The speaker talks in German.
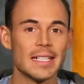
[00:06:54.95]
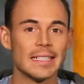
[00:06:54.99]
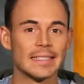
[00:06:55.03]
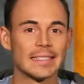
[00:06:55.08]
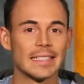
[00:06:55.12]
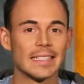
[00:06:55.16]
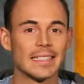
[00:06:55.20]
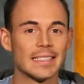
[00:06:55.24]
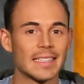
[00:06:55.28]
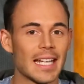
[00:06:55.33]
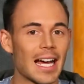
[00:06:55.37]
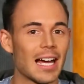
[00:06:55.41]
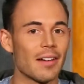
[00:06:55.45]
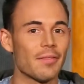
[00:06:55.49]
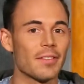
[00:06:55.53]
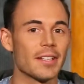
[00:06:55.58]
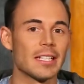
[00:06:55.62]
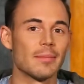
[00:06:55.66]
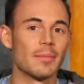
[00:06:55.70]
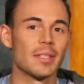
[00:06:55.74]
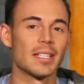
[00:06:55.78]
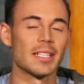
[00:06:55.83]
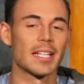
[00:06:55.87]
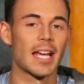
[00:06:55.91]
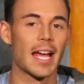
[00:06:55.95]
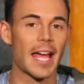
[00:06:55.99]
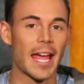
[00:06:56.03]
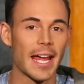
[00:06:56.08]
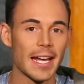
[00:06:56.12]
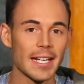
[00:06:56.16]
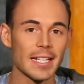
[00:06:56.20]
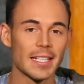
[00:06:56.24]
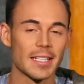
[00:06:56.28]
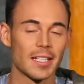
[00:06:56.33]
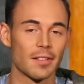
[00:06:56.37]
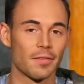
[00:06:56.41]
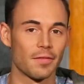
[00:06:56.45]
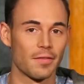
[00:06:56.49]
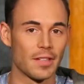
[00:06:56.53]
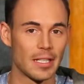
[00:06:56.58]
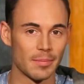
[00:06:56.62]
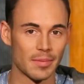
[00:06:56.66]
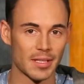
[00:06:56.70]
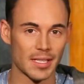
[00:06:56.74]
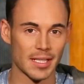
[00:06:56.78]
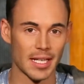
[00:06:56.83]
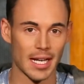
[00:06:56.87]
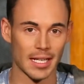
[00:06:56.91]
denn da wäre nämlich der eigentliche
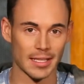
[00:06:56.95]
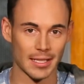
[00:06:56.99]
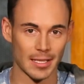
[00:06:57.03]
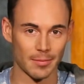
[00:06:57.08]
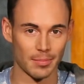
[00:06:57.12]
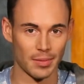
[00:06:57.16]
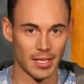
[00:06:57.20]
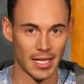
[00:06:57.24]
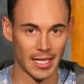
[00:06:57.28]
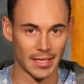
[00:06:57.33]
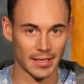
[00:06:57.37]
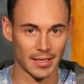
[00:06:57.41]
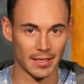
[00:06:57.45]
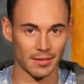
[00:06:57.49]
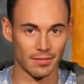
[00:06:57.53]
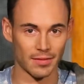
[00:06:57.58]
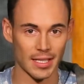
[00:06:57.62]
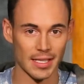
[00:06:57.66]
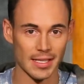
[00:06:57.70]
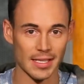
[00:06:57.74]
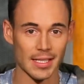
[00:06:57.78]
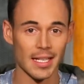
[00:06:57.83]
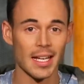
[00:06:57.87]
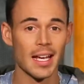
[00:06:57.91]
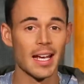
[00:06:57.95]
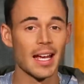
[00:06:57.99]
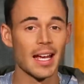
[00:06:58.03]
Filmstart geplant gewesen,